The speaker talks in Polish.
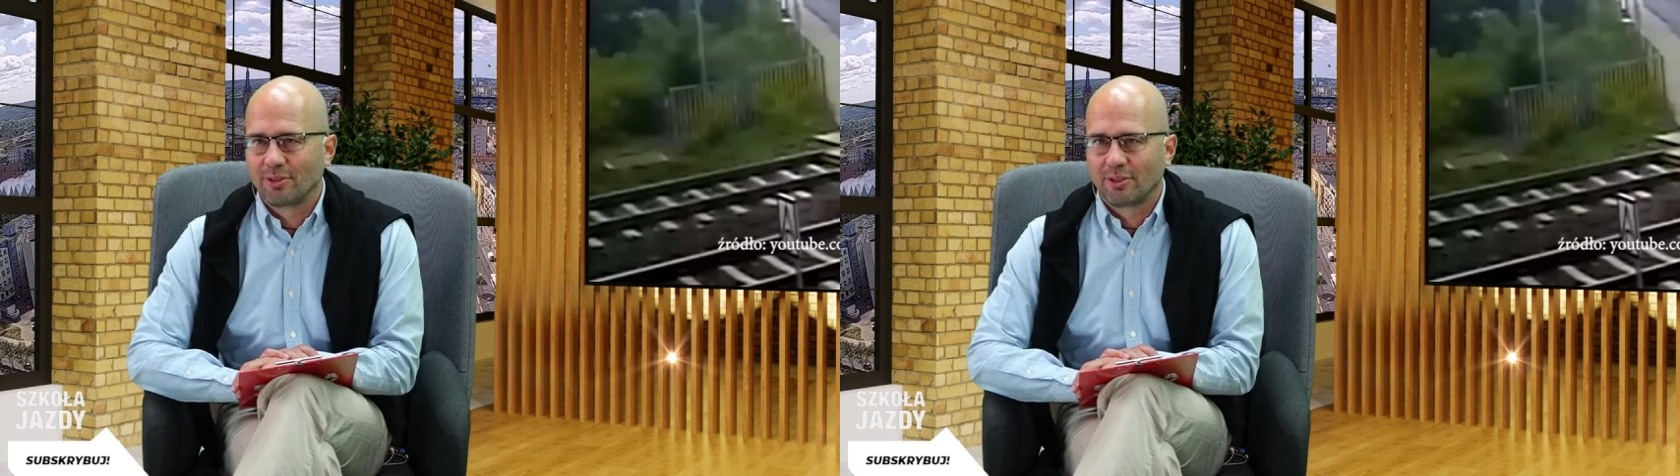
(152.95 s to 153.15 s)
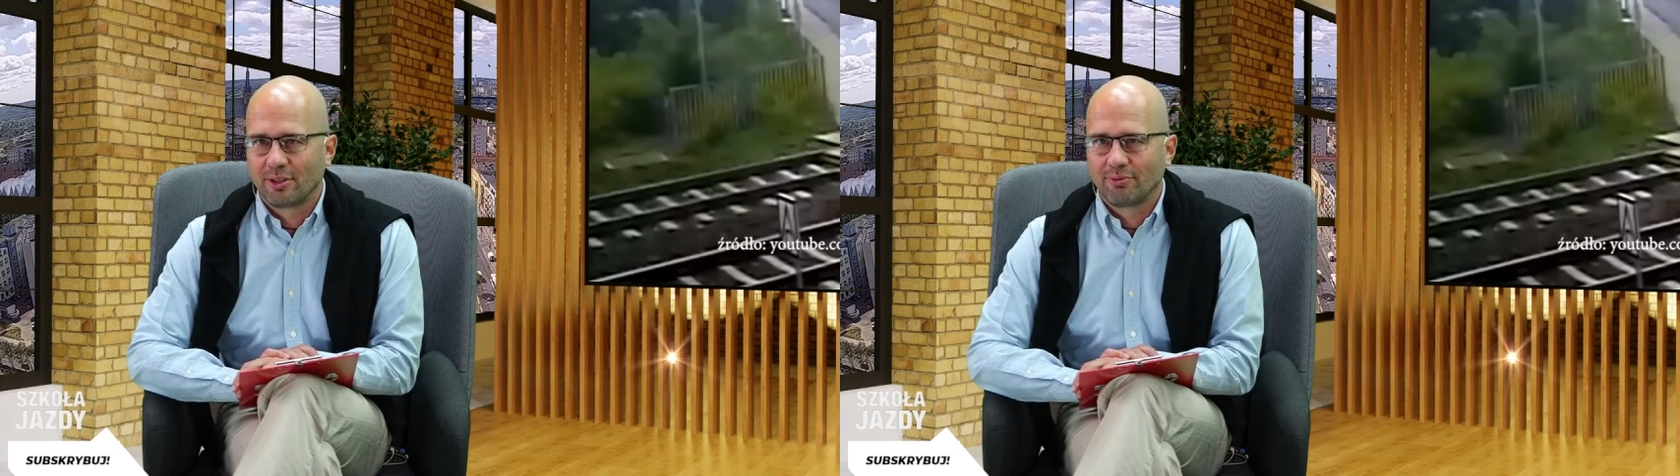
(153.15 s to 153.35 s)

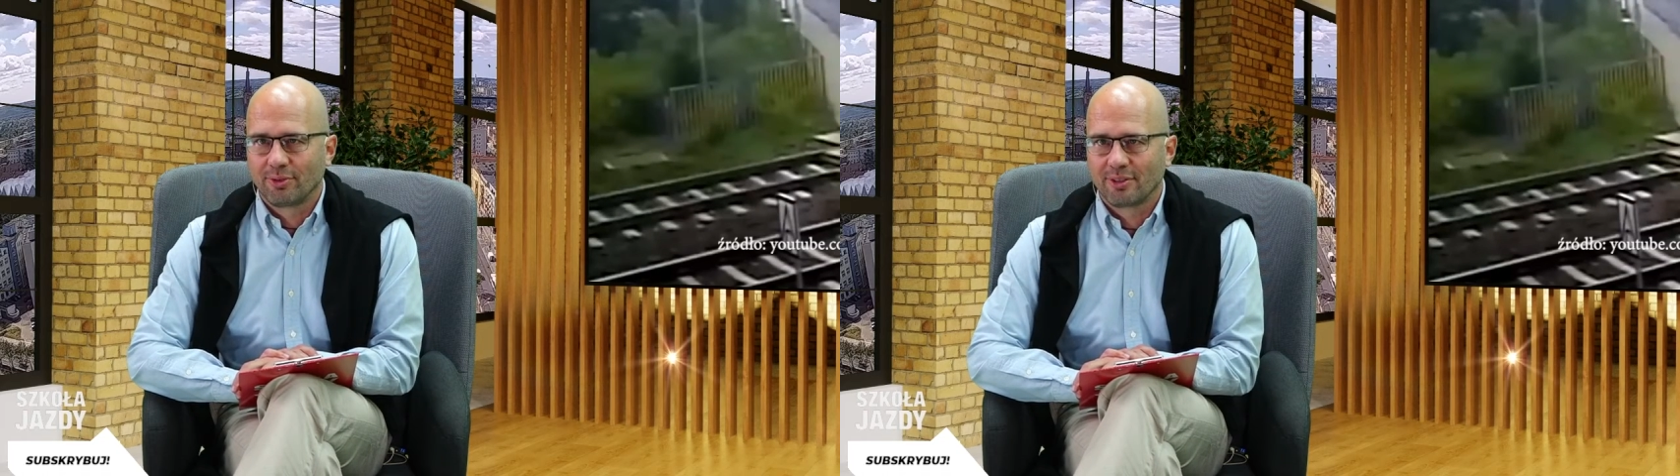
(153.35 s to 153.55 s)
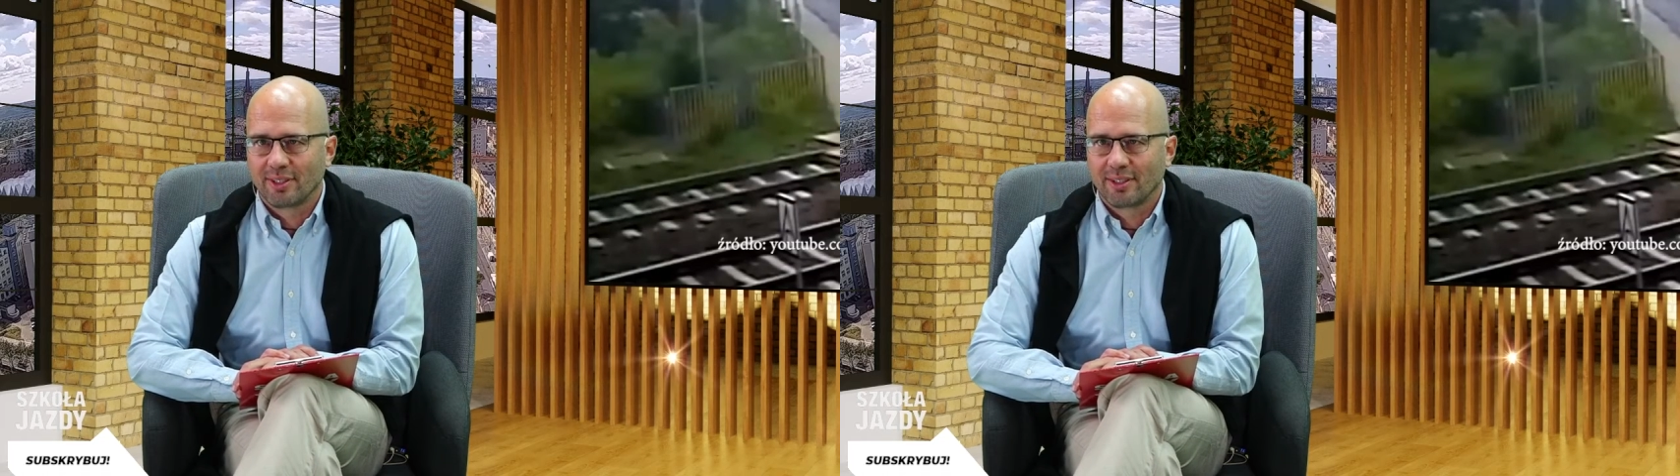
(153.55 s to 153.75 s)

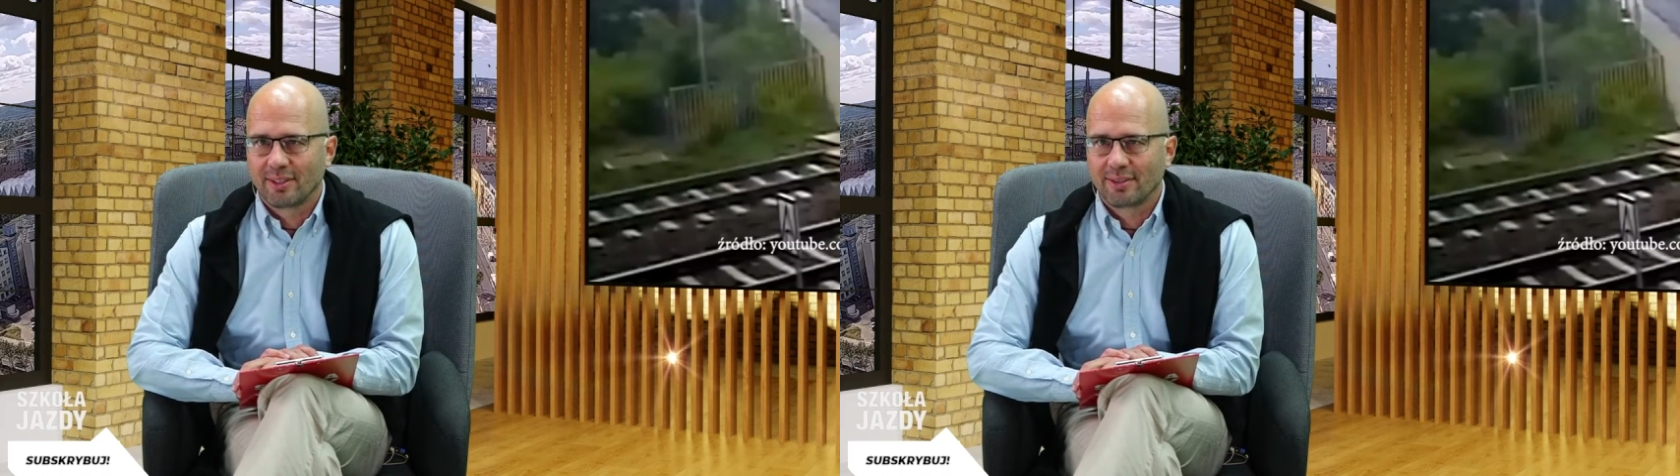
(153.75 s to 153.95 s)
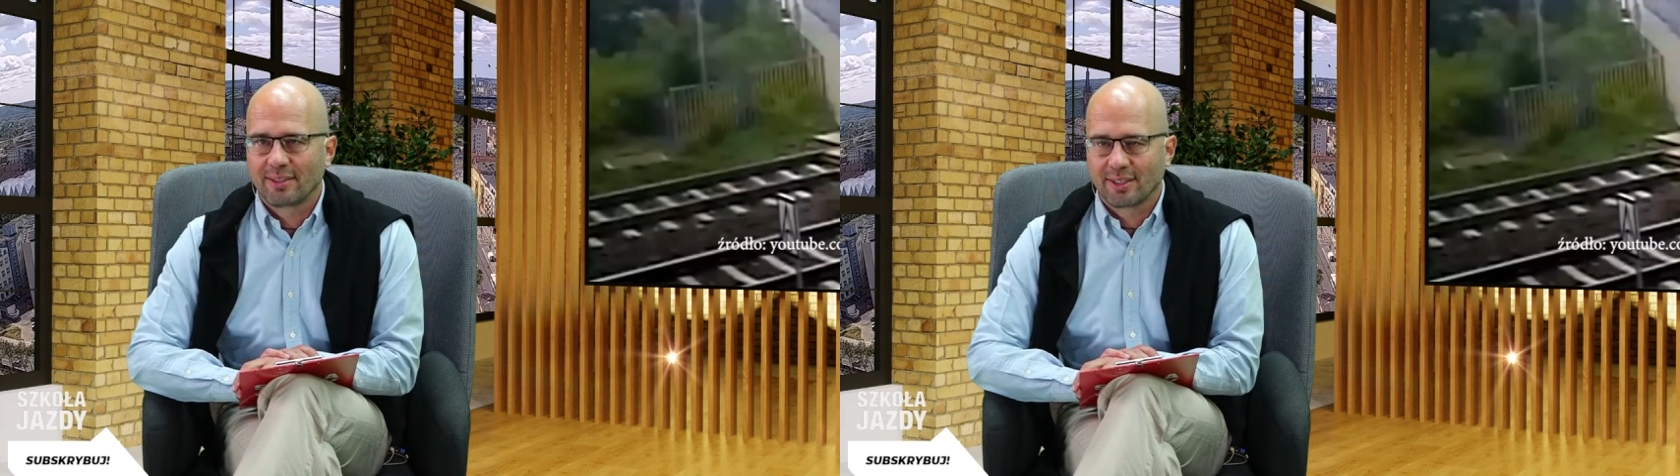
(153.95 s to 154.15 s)
dowód na
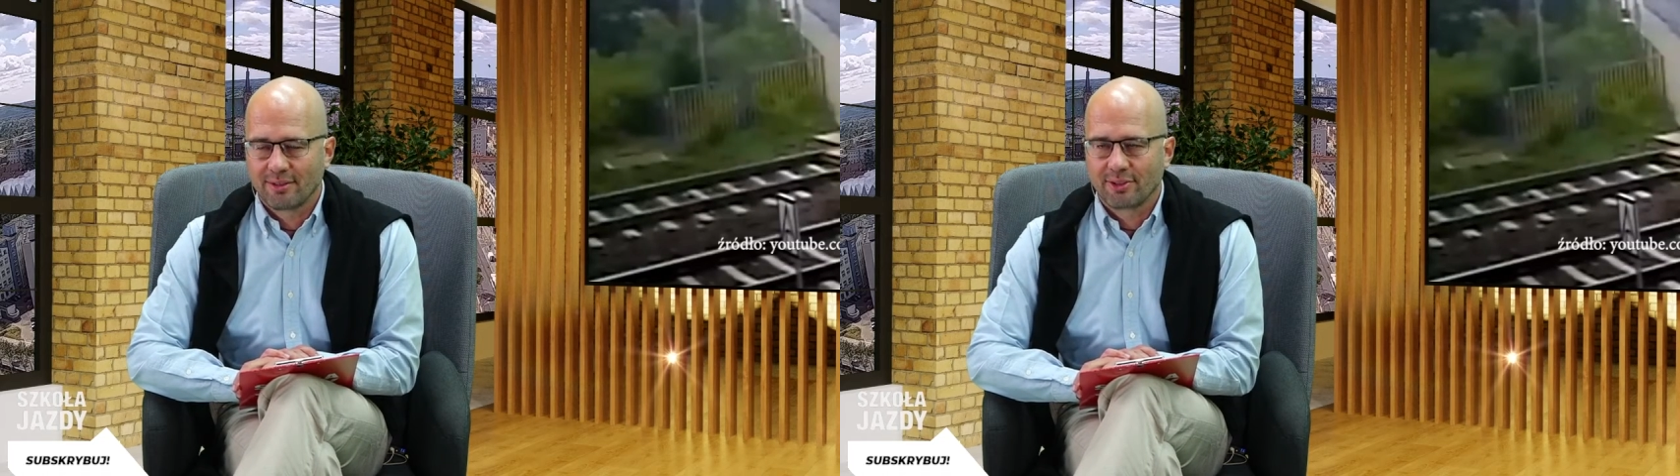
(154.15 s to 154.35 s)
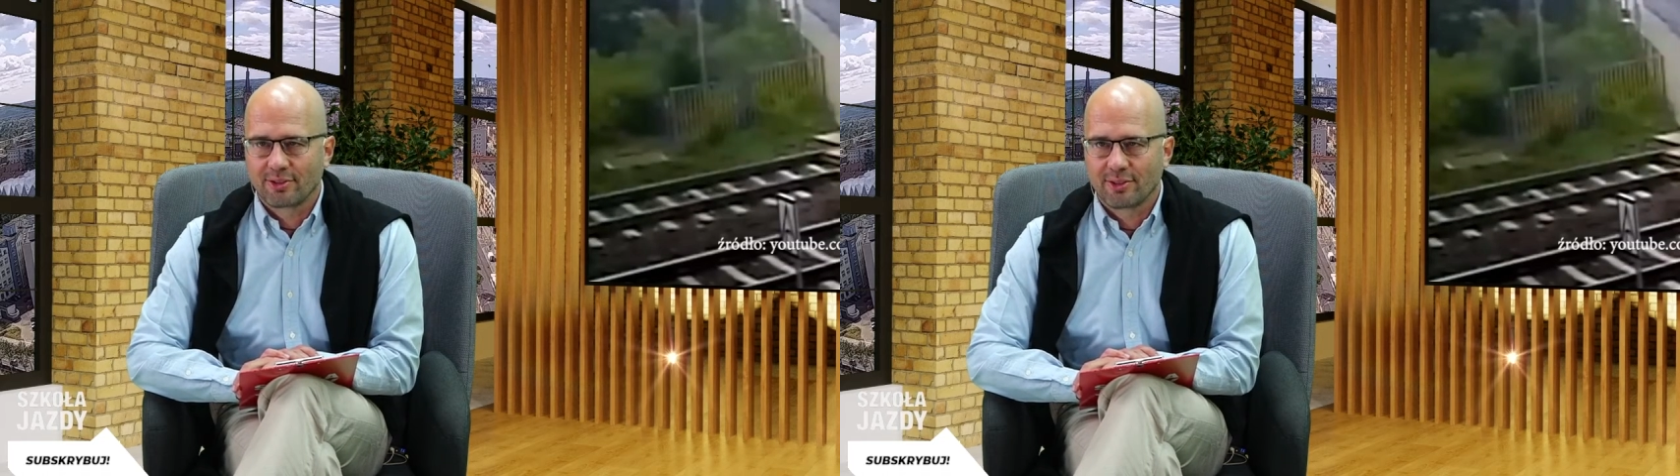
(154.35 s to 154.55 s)
takie właśnie